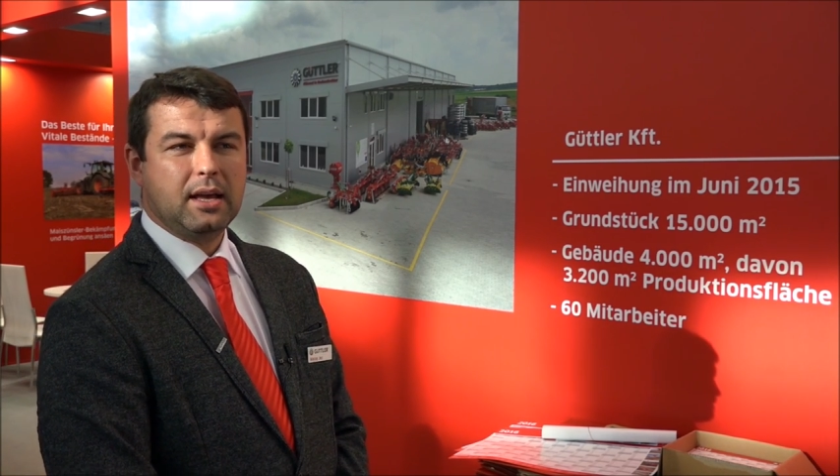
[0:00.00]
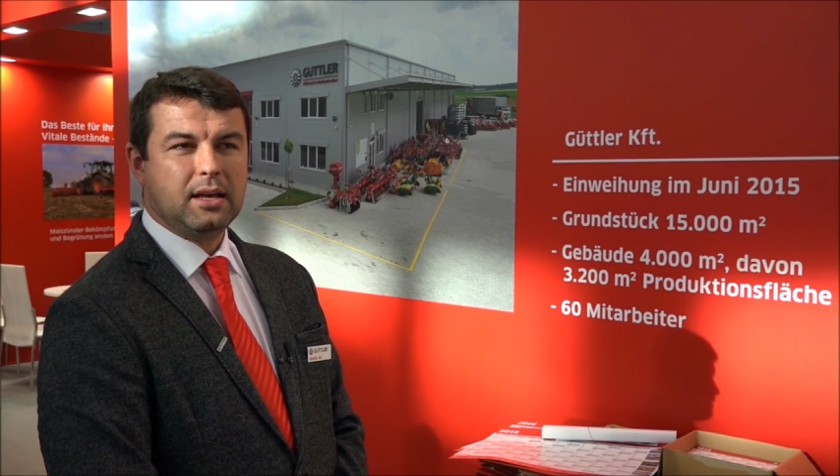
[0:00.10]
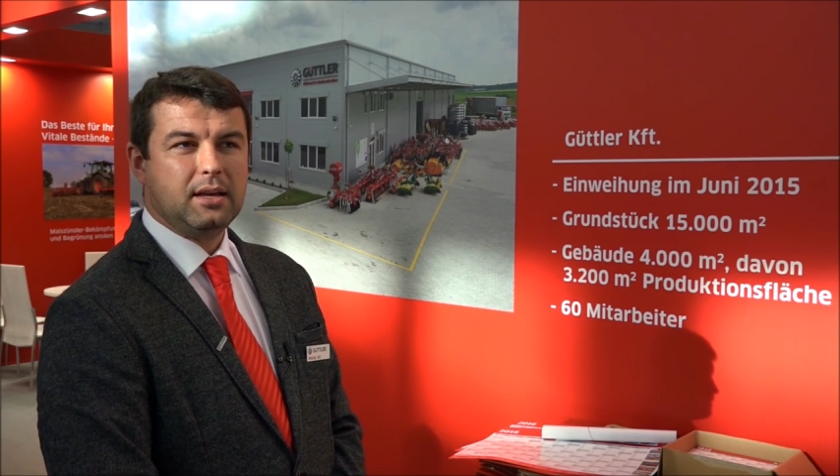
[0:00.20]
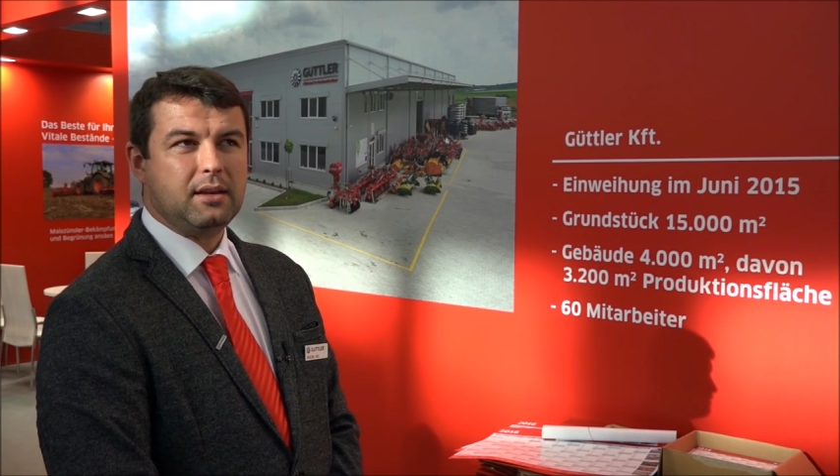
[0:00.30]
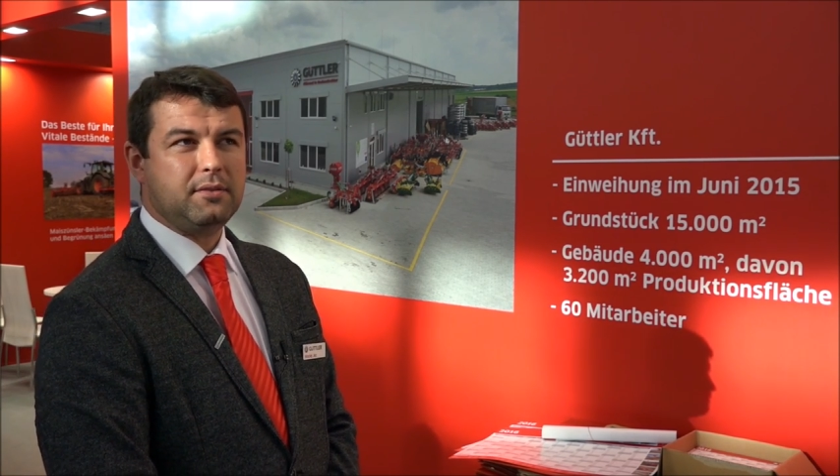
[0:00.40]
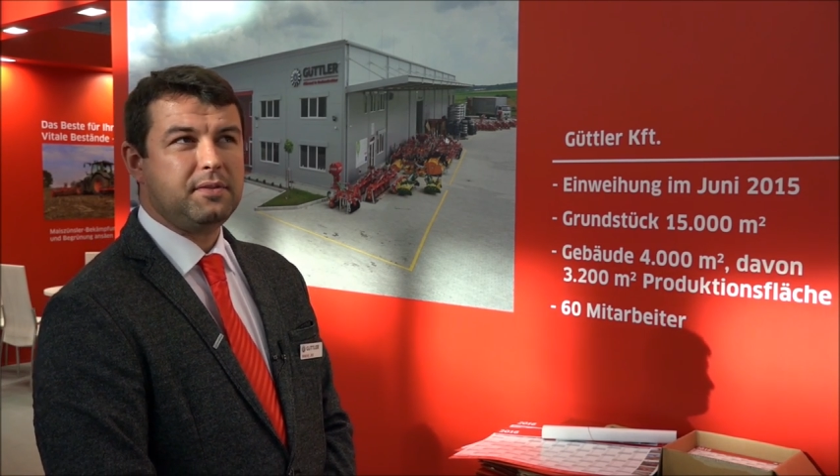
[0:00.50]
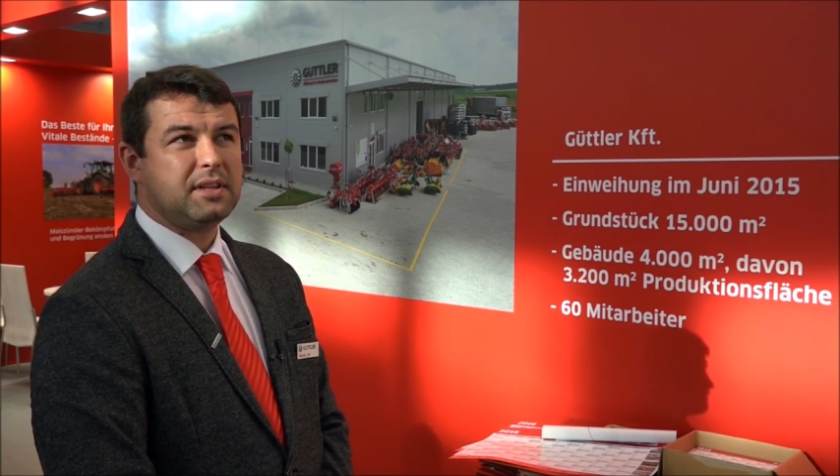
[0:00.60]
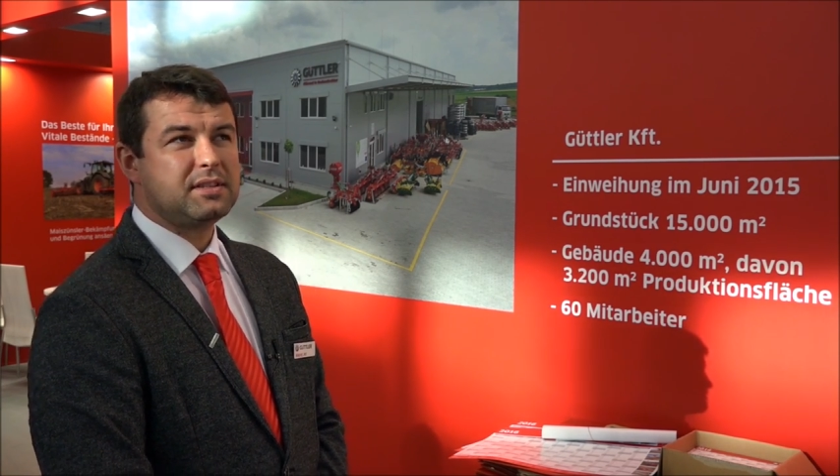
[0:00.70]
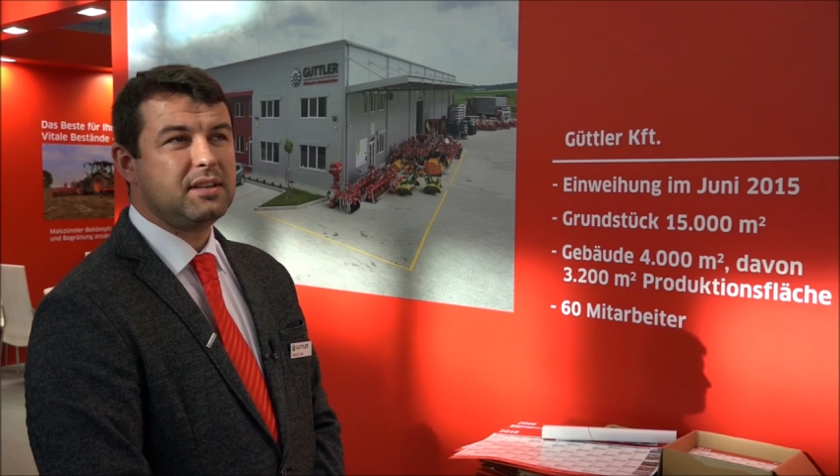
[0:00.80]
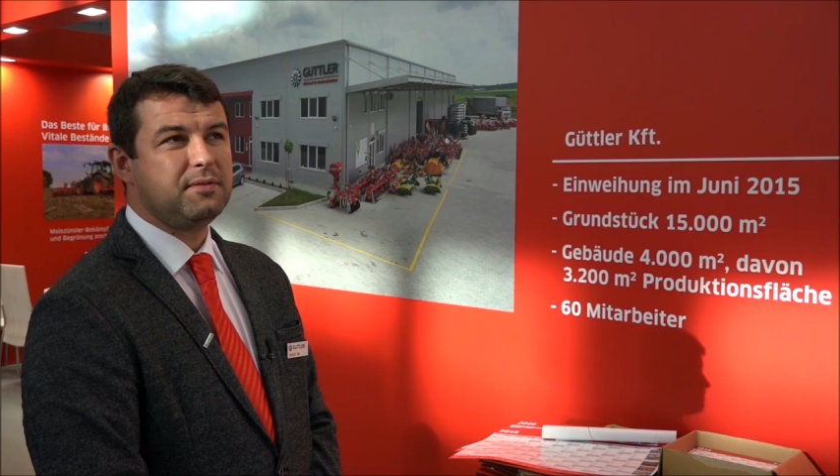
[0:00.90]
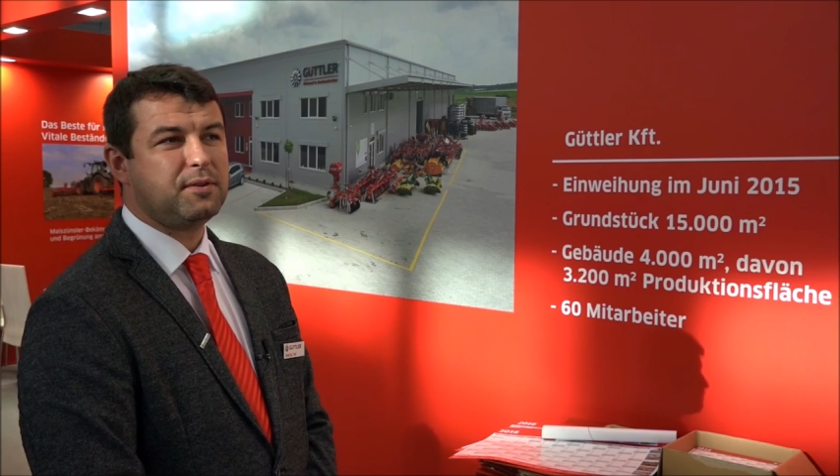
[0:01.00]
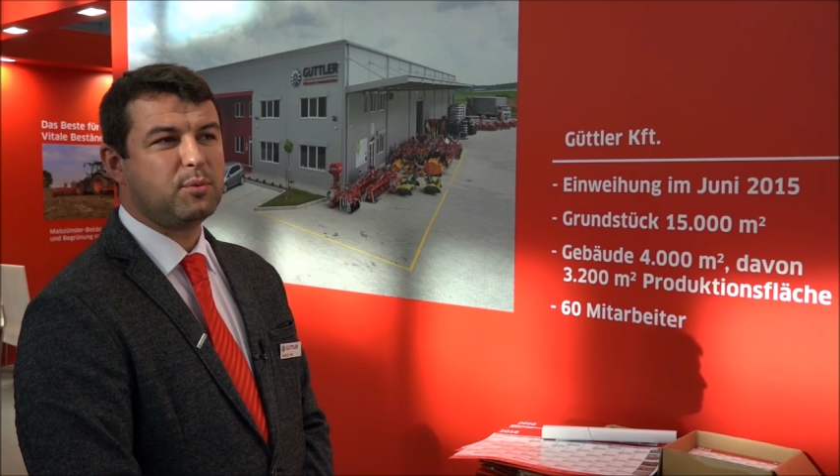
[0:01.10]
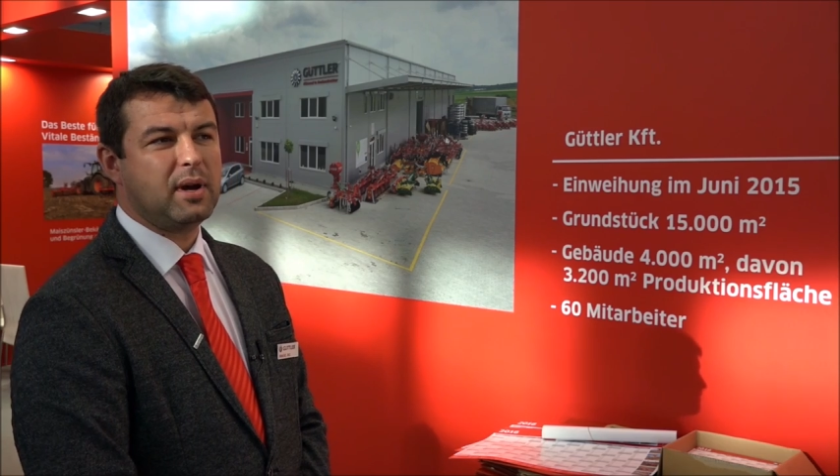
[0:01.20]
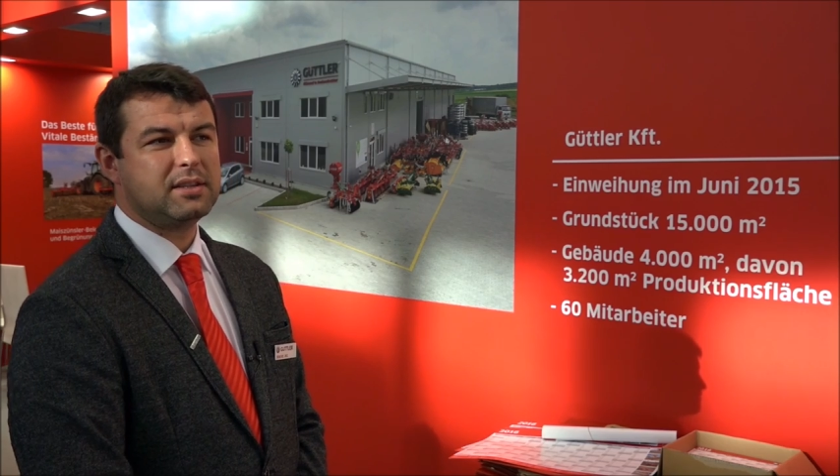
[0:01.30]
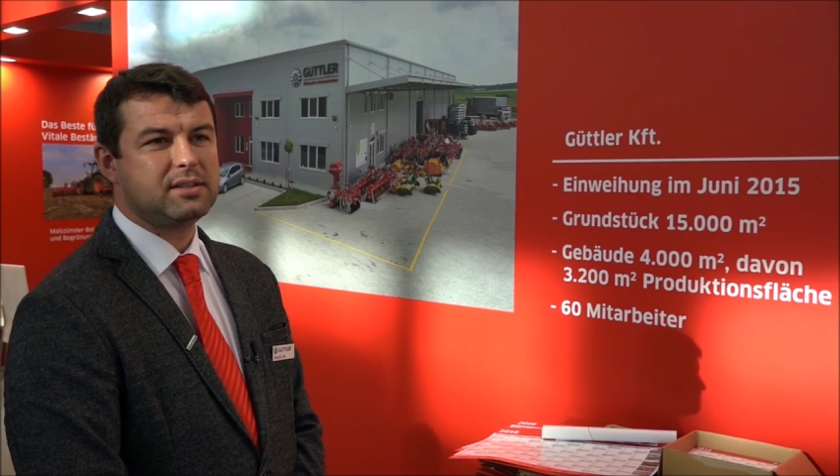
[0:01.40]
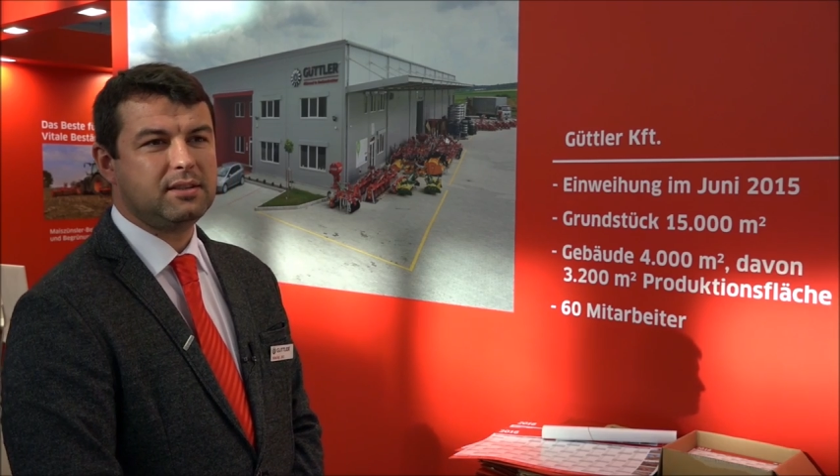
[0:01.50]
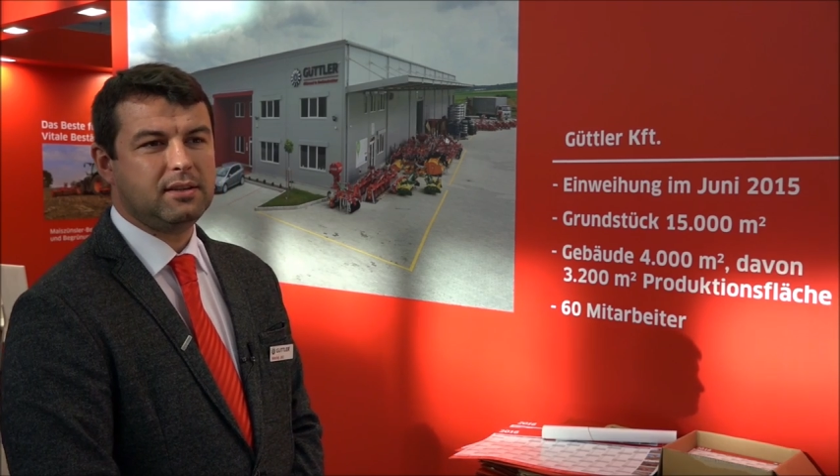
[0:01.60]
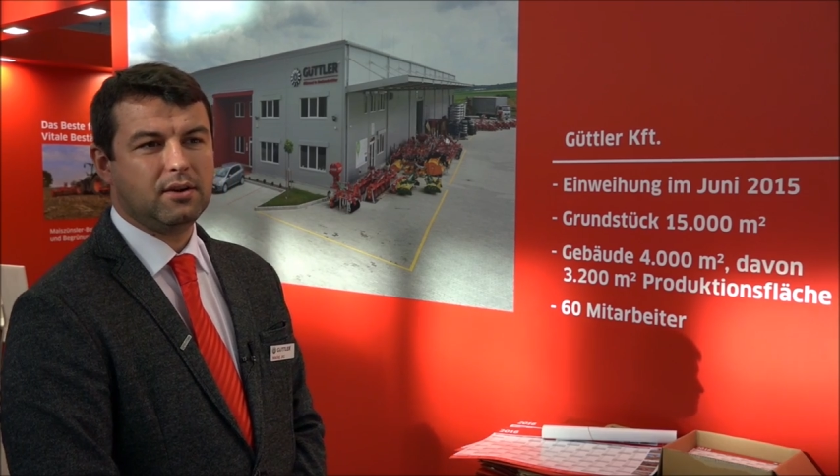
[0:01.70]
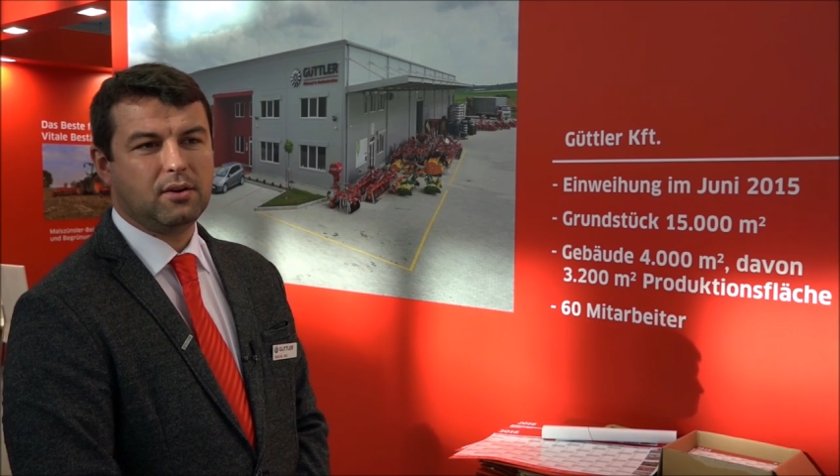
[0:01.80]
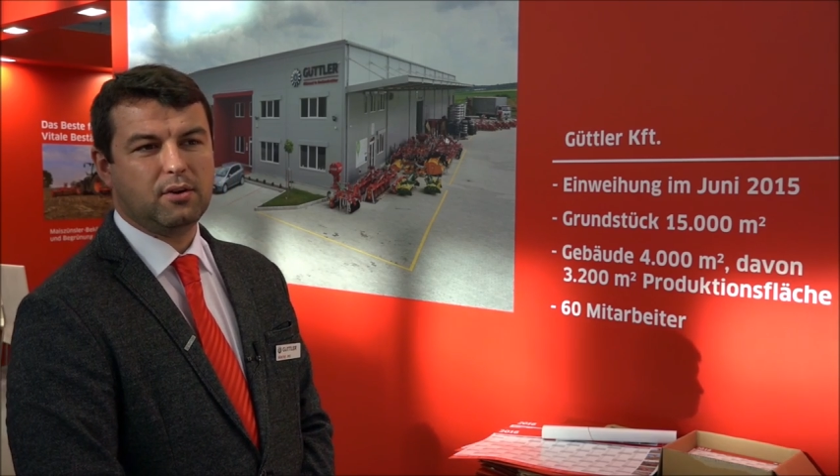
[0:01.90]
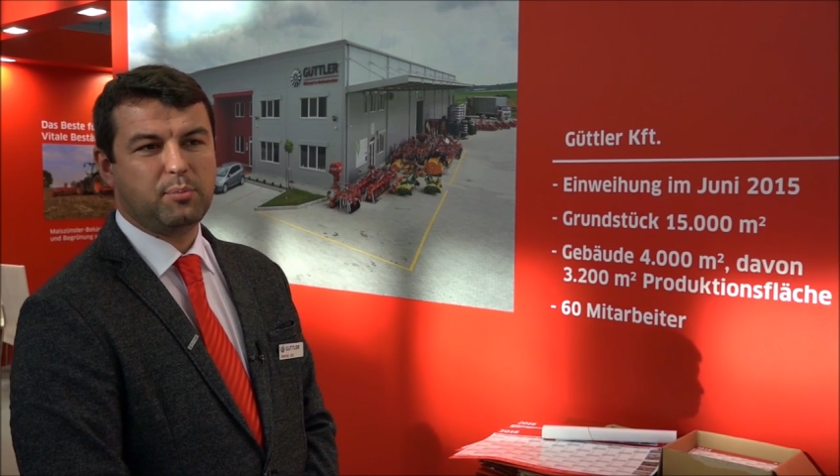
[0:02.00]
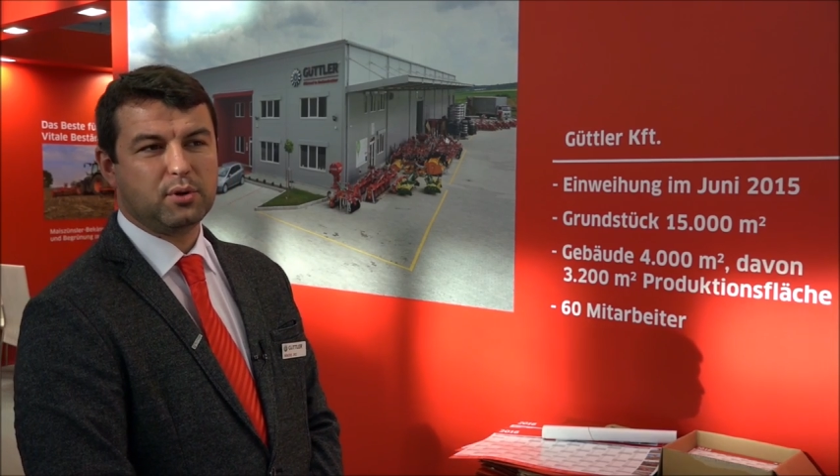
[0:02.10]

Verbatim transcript: E, więcej informacji o